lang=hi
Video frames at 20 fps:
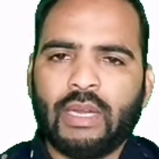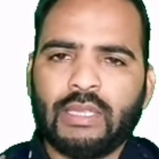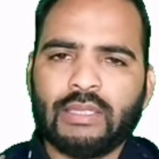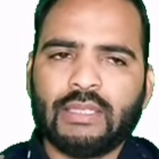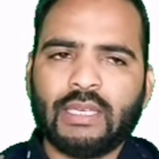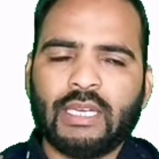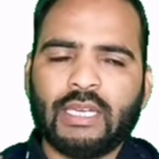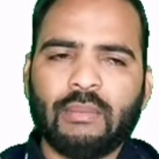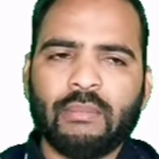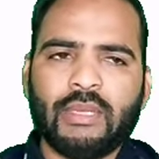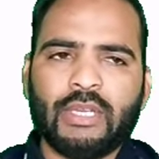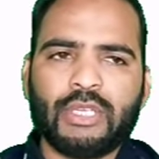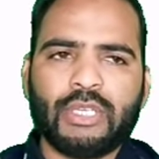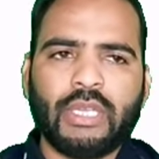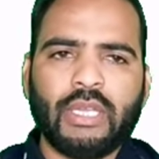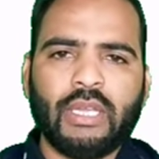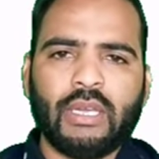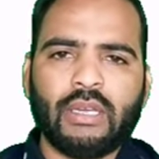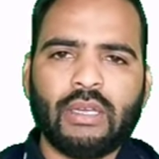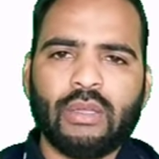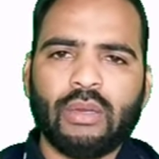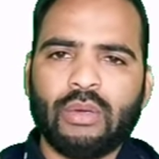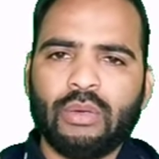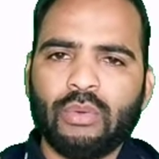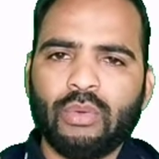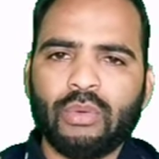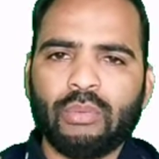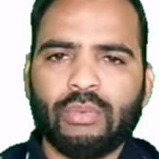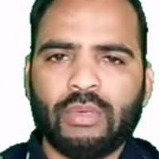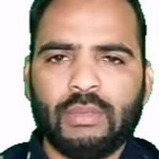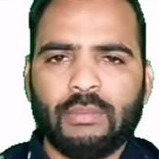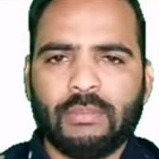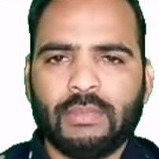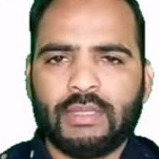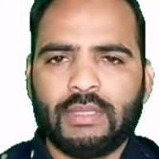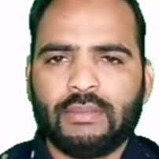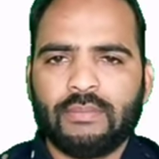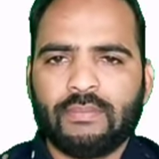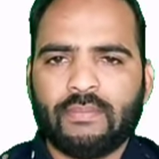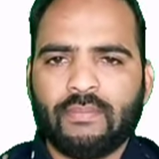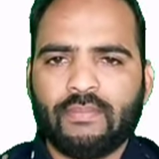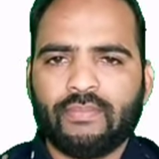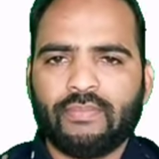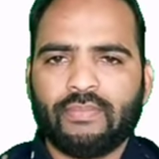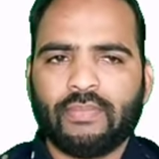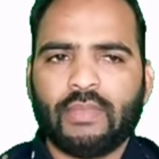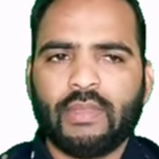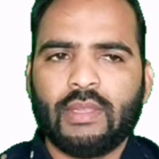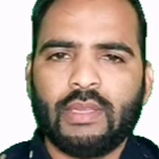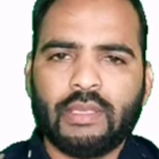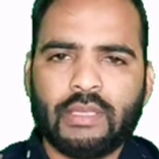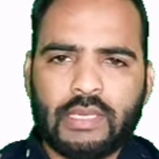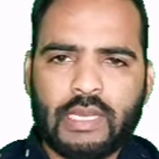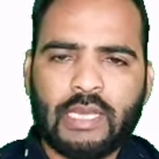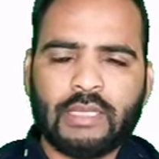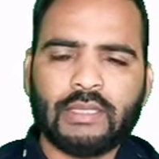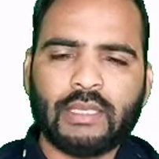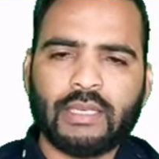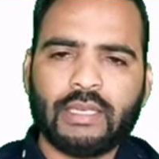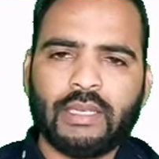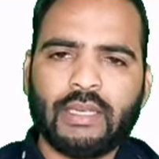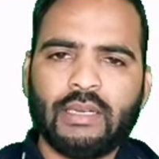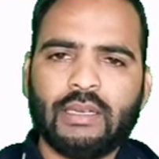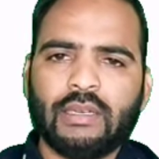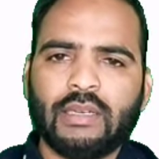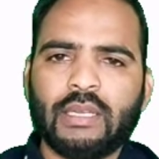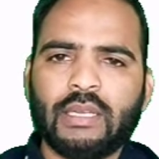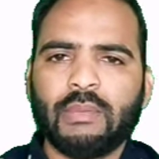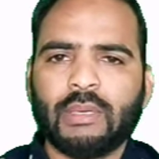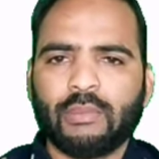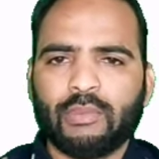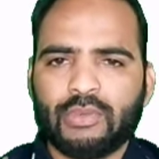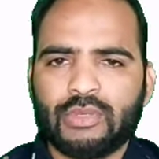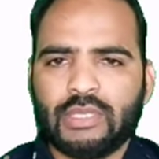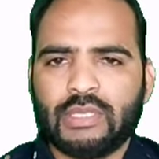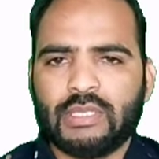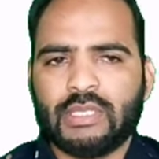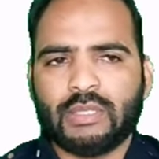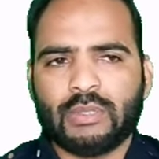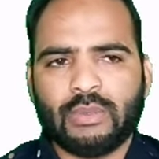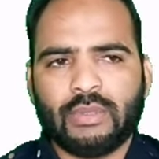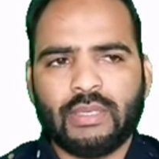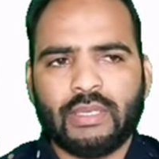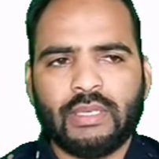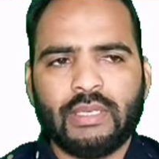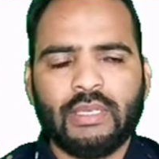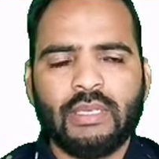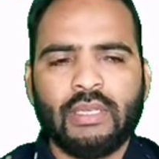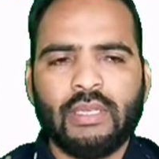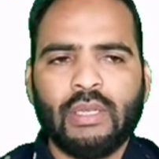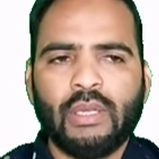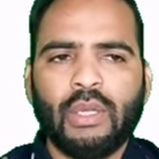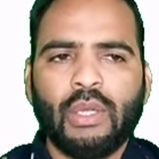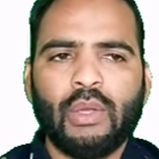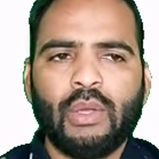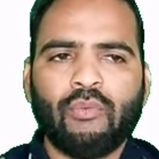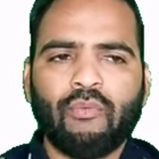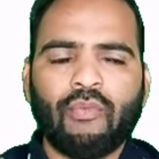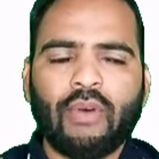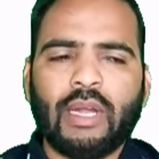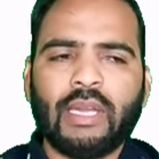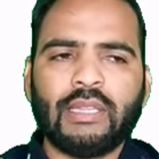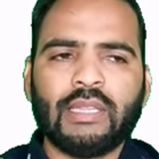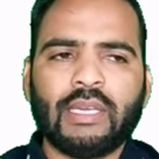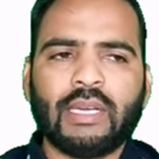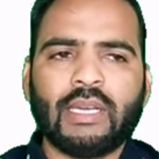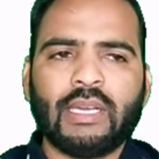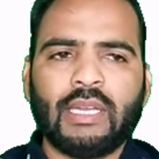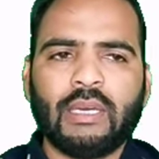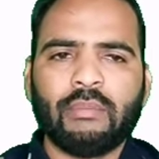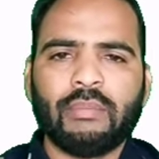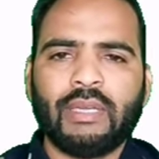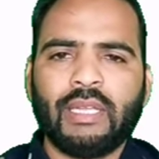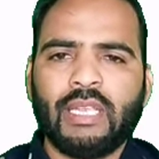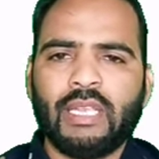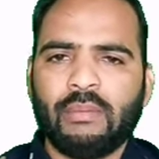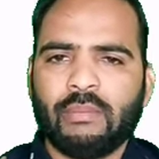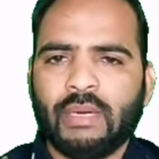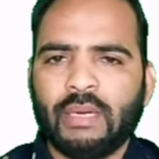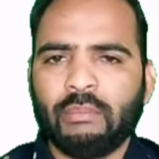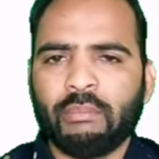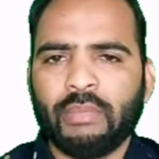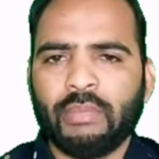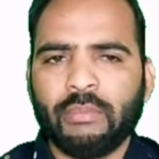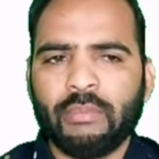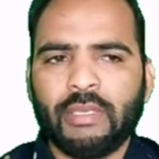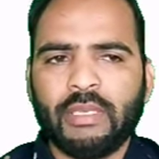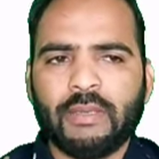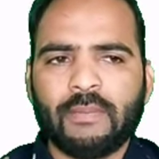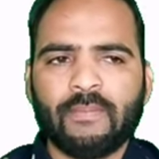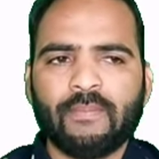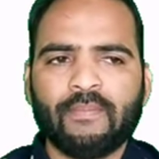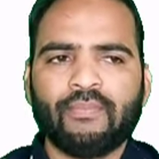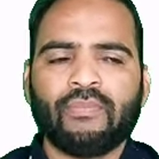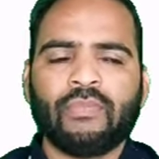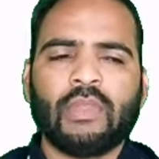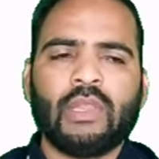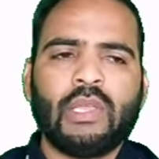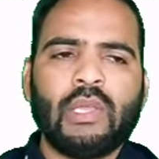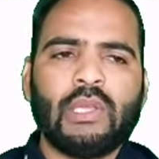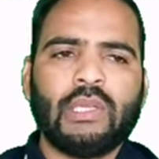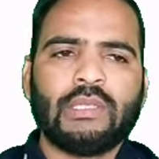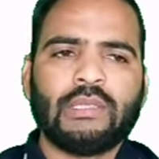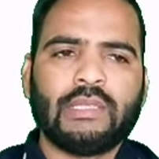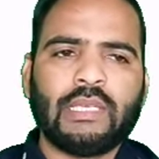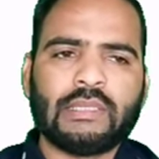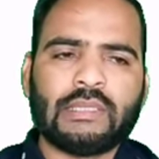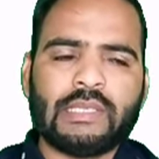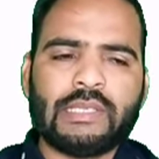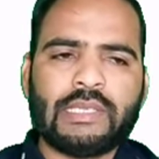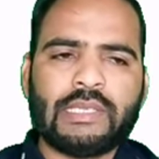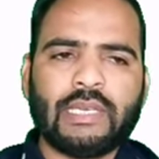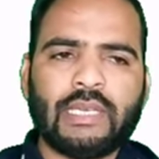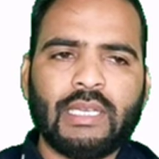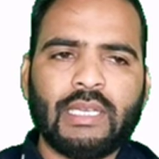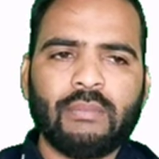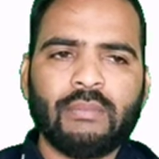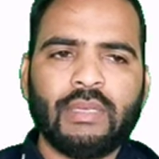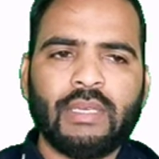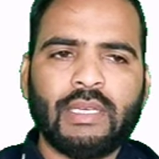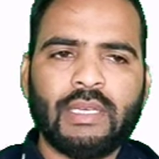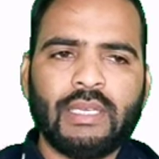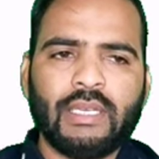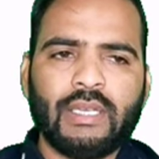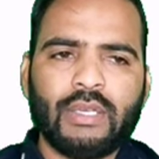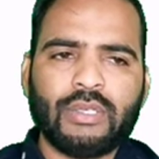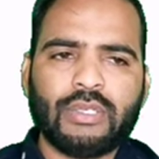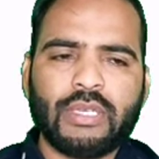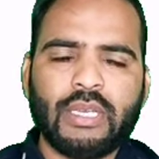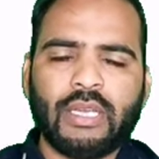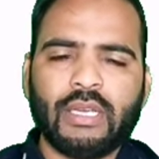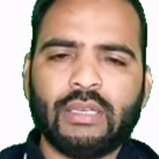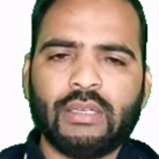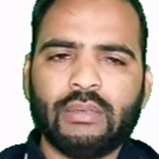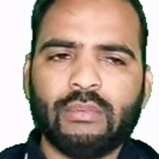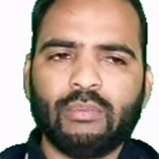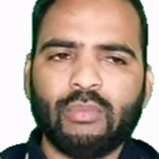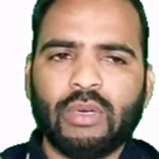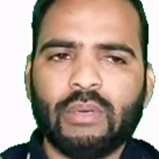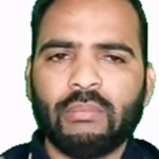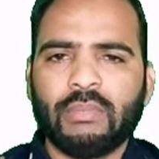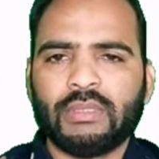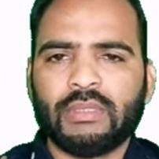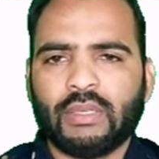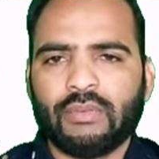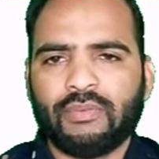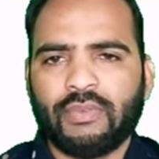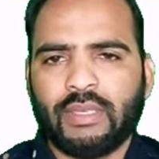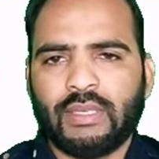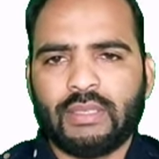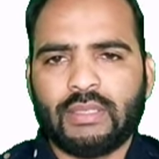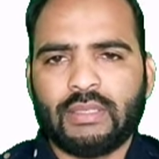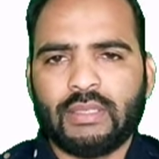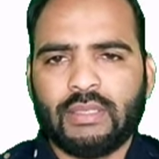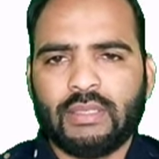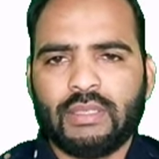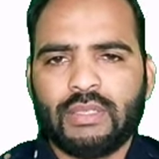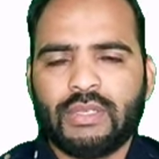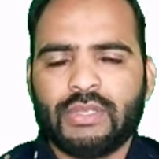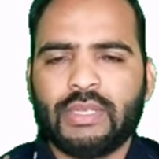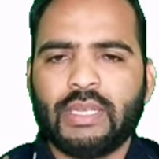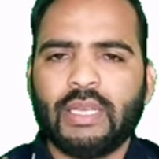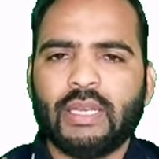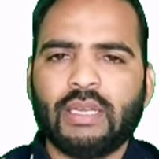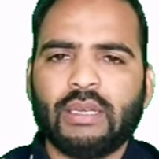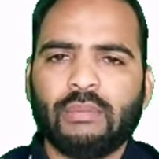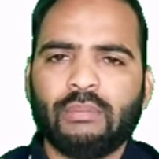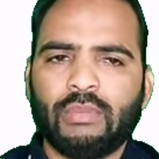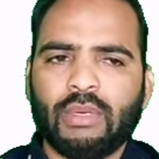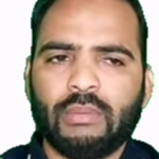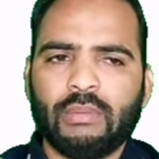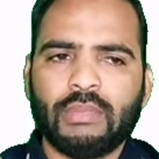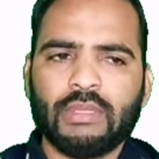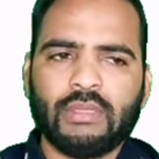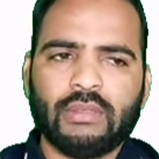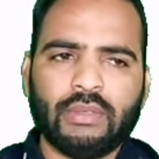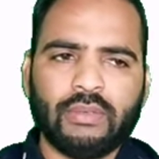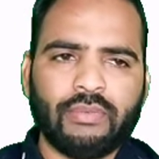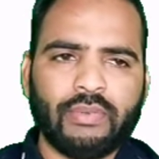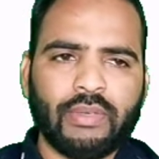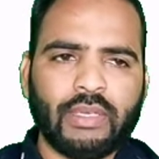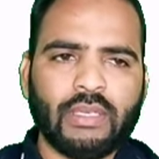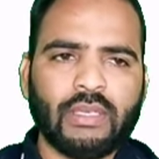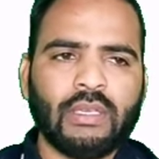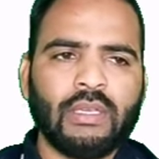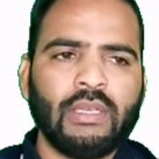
वालिद का नाम है शेख नूर मोहम्मद ये याद रखिएगा कई बार पूछा जा चुका है वालिदा का नाम है इमाम बीबी दादाजी का नाम है शेख मोहम्मद रफ़ीक शेख मोहम्मद रफ़ीक